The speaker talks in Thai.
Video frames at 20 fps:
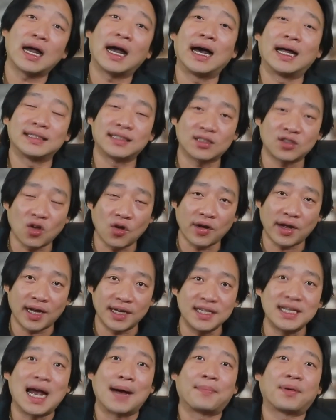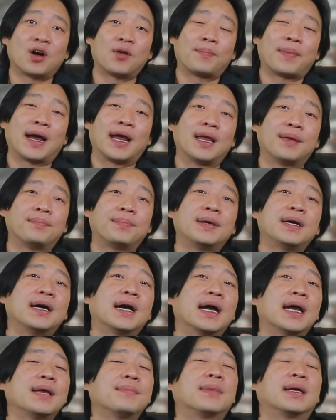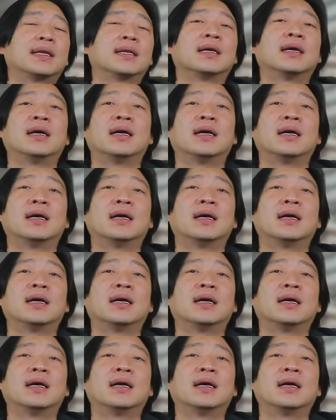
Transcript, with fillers: อาจจะต้องขยับเข้าไปเพื่อให้มัน